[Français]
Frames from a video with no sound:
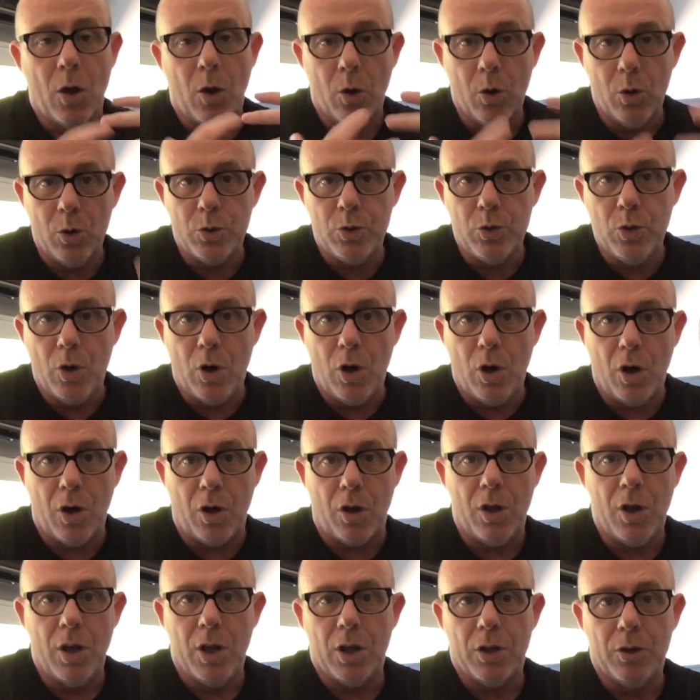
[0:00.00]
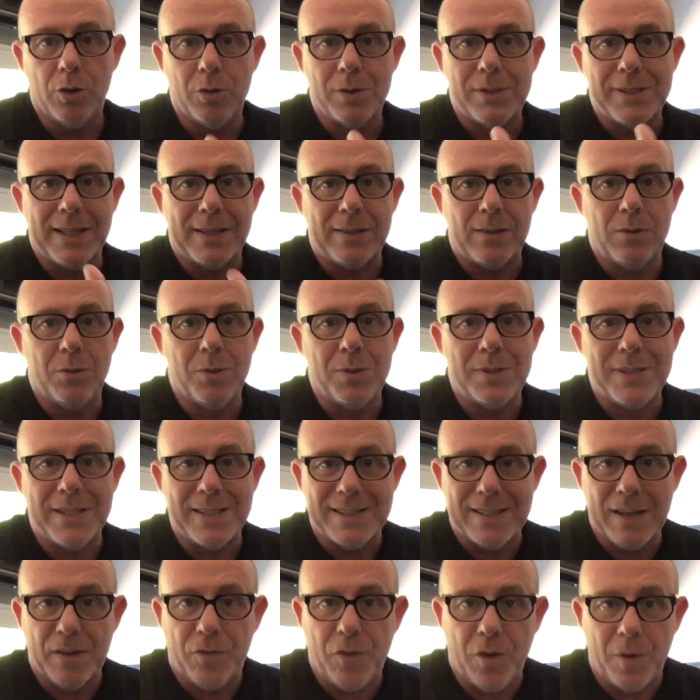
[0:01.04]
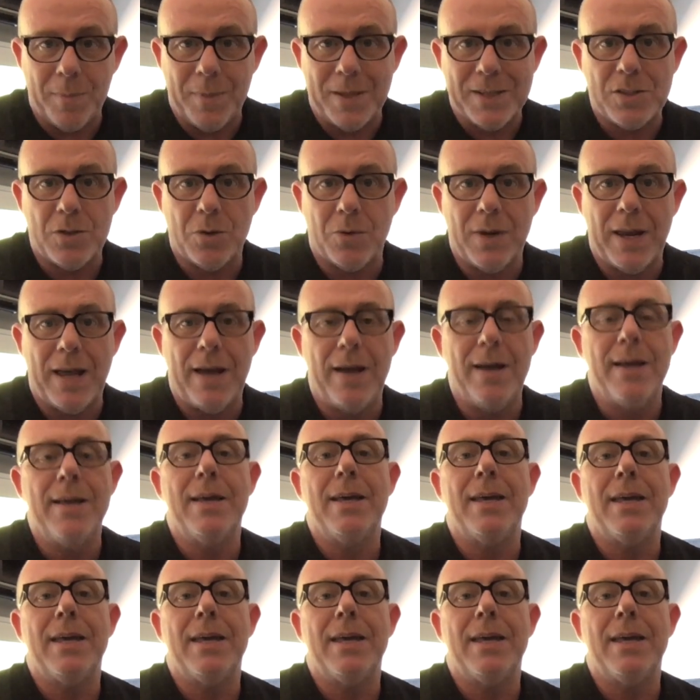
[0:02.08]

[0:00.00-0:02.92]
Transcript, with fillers: Au dehors de, de ces informations-là,